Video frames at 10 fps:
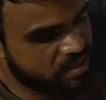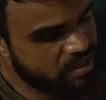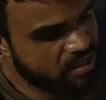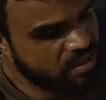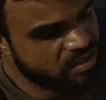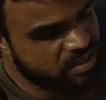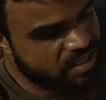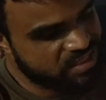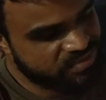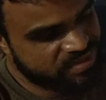দিয়ে যেটা
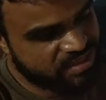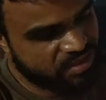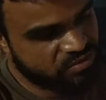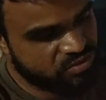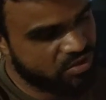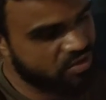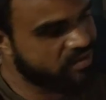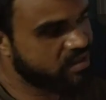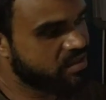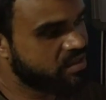আসবে সেটাই উত্তর হবে
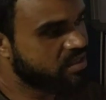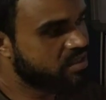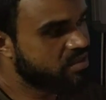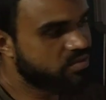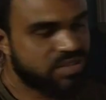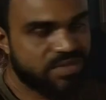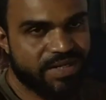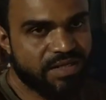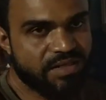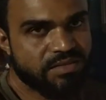বুঝতে
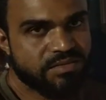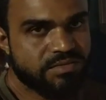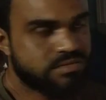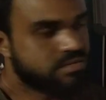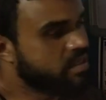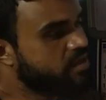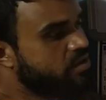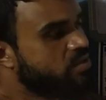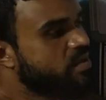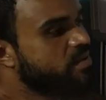পারলে
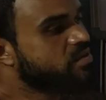এরকমভাবে